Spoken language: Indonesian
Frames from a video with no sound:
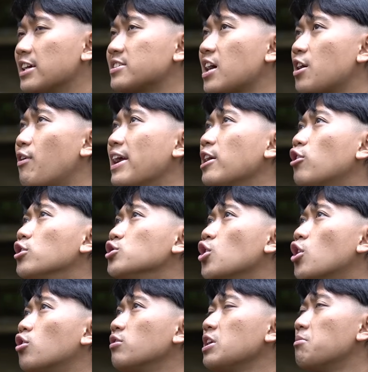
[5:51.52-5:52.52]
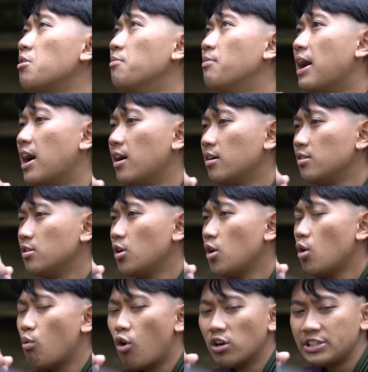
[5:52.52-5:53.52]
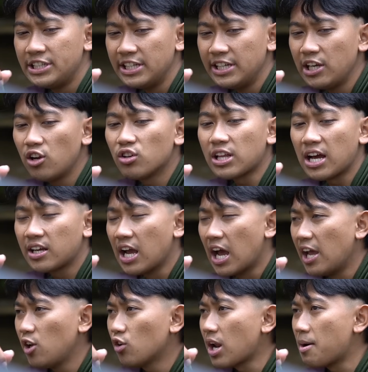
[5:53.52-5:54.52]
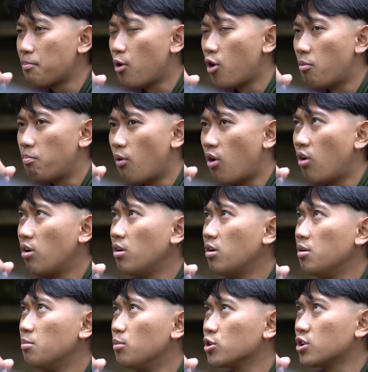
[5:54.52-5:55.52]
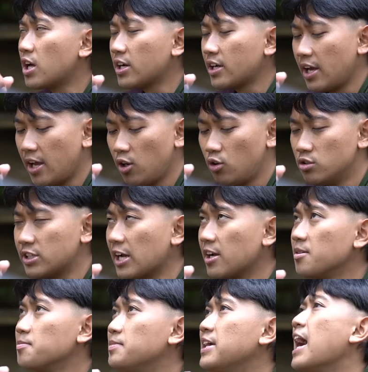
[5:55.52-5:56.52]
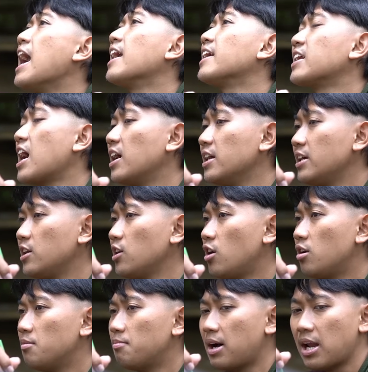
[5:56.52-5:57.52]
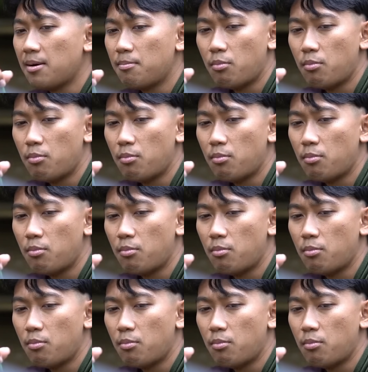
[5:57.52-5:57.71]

nek sawane kanca kuwi apa, ya, Mbak? Wong dingi lho tak gawe ora apa-apa. Mas tak gawe gonceng biatang iki kok malah